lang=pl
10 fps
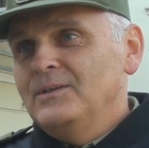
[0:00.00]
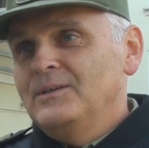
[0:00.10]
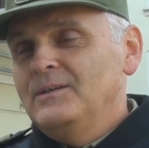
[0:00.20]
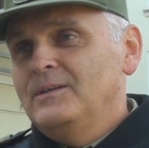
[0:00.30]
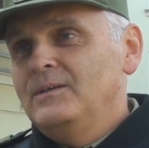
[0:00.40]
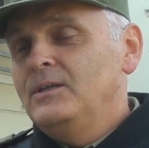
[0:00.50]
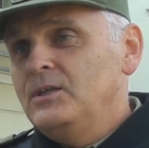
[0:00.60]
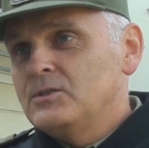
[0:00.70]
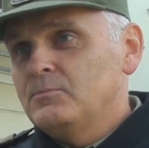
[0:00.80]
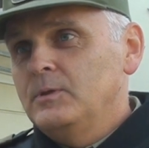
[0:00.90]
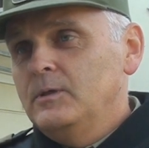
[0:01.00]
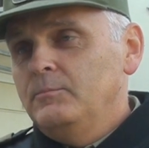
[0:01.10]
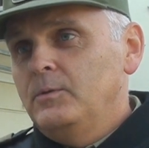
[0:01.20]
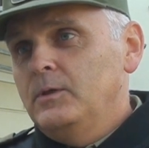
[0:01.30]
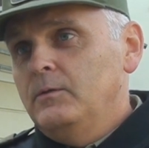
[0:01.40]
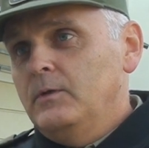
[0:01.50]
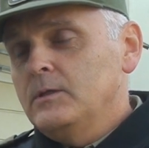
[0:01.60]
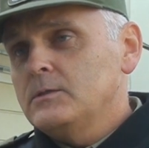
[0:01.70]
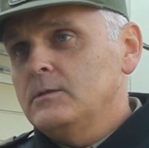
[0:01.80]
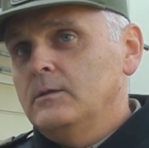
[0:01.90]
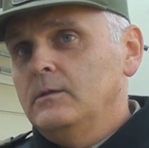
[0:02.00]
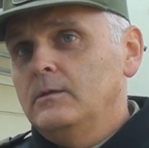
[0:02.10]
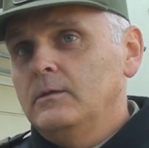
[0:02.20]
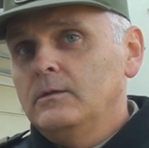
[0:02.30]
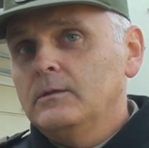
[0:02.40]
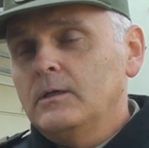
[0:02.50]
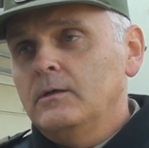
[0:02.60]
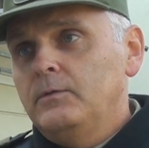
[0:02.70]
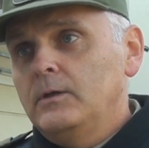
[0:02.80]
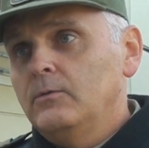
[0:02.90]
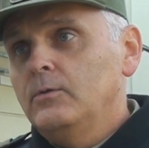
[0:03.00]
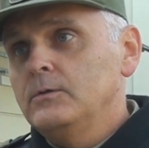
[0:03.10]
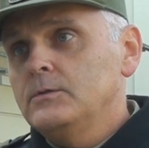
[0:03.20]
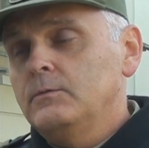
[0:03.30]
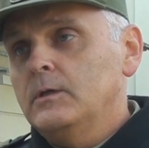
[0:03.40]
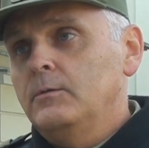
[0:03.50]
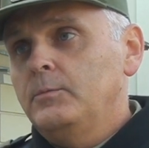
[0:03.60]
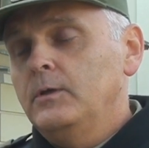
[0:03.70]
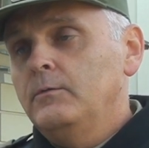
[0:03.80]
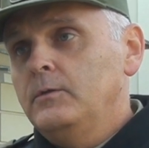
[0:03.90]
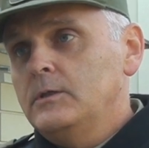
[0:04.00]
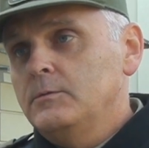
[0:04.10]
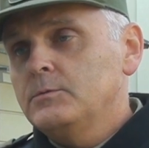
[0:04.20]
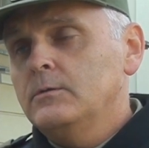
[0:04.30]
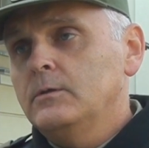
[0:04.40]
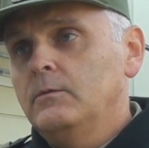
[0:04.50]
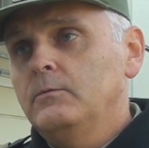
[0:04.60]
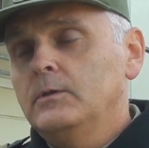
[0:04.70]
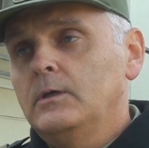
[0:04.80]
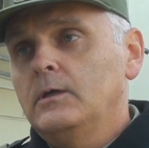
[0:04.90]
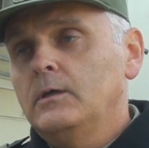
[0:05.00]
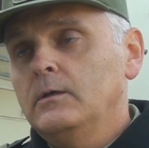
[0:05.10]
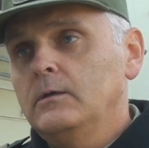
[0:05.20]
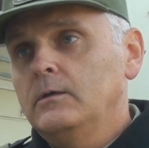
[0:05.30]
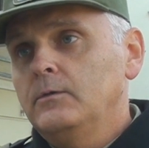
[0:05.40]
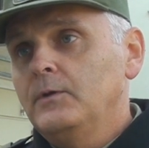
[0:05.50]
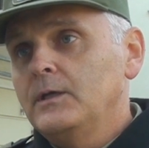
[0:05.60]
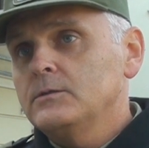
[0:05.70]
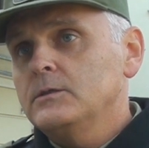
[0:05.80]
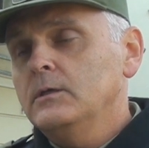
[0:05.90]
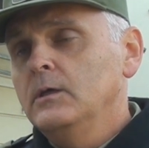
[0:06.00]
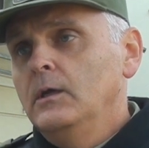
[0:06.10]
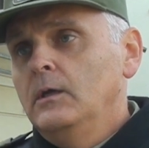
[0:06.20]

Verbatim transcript: Y, liczby, ponieważ y, taka fala uchodźców, jaka pojawiła się przykładowo na y, Węgrzech,